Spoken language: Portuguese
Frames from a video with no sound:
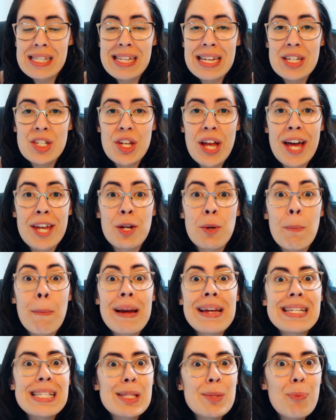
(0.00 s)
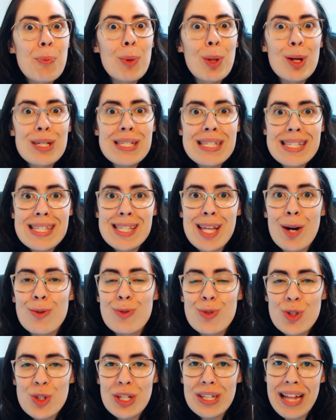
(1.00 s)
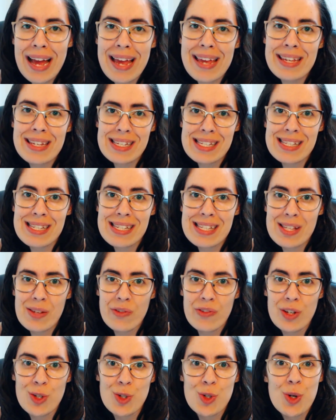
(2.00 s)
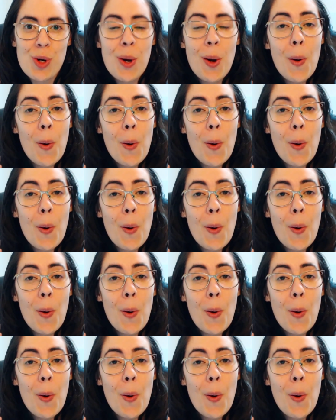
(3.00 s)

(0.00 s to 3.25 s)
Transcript: deixarem uma explosão de likes nesse vídeo,